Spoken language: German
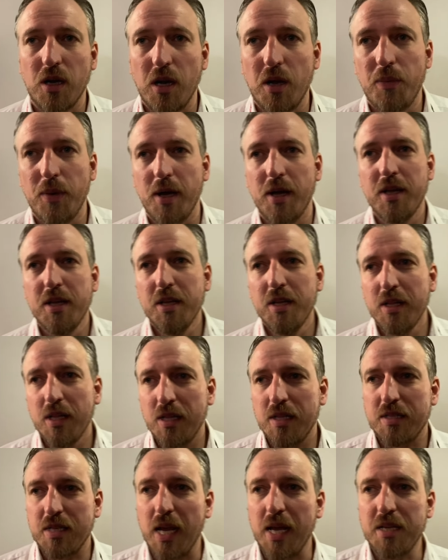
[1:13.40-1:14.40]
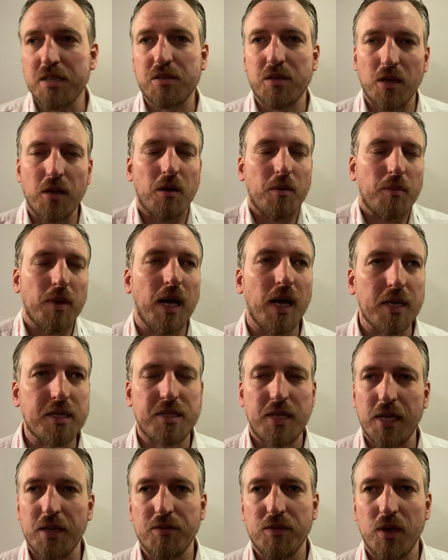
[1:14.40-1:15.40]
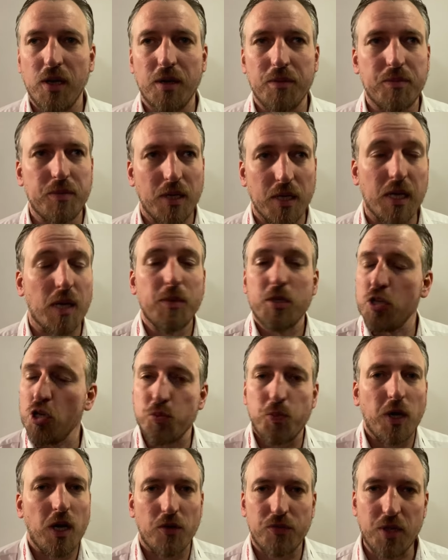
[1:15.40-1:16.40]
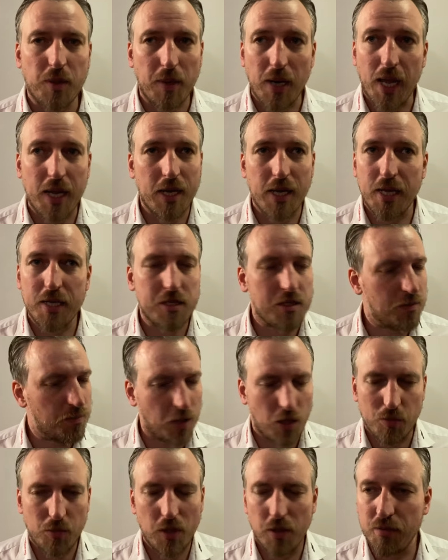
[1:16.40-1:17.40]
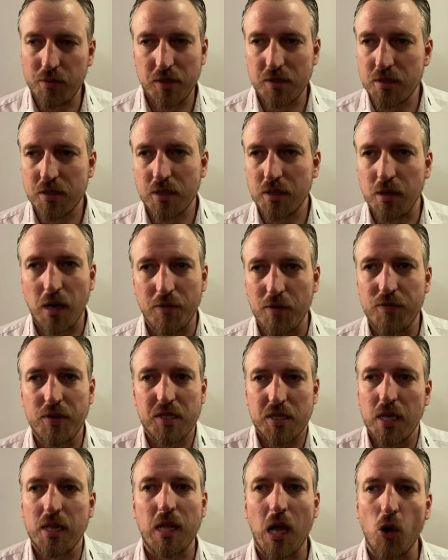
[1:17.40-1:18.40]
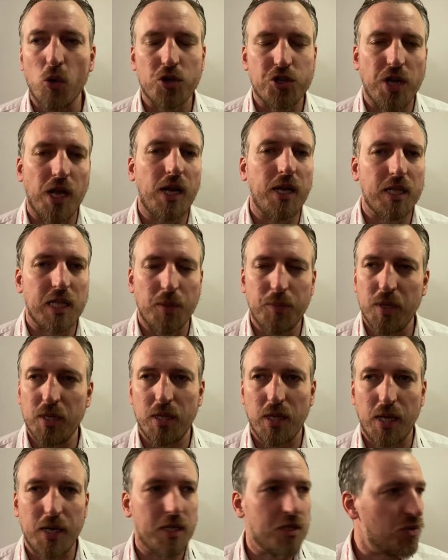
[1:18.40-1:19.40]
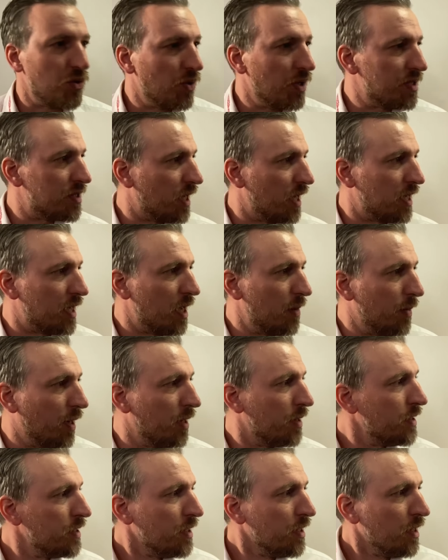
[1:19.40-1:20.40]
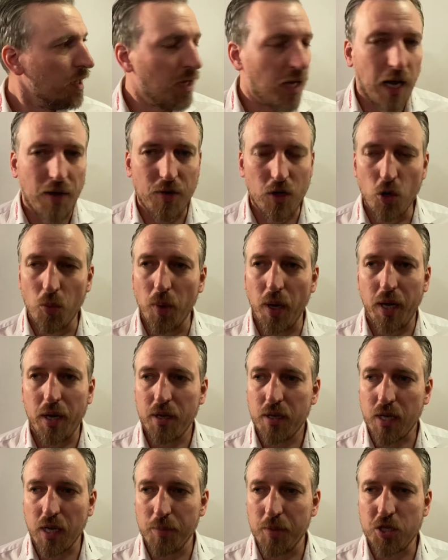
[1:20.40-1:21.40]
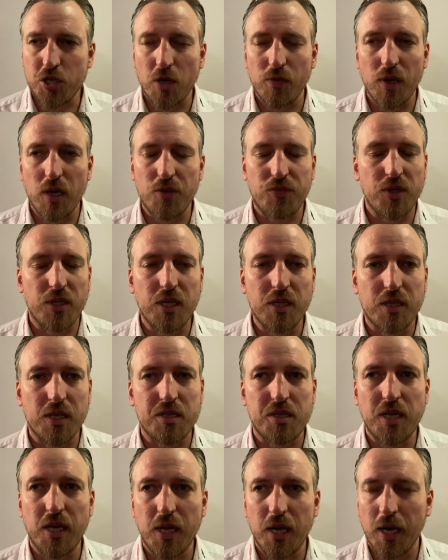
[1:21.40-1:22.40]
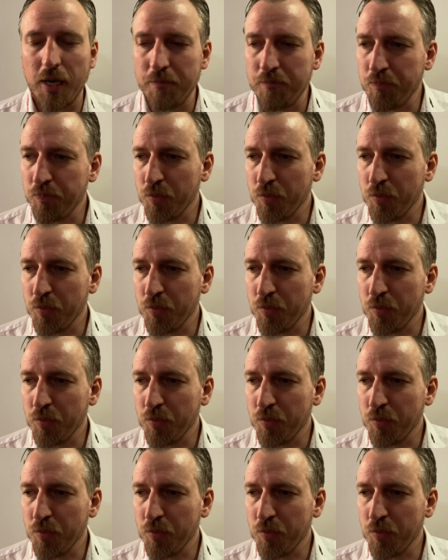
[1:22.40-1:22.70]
aber das Eis, äh, haben wir auch gesehen, war, Grimmitschau spielt auf dem gleichen Eis, wir, ist, aber wir sind augenscheinlich damit auch nicht so gut zurechtgekommen. Aber nochmal, Grimmitschau war der verdiente Sieger.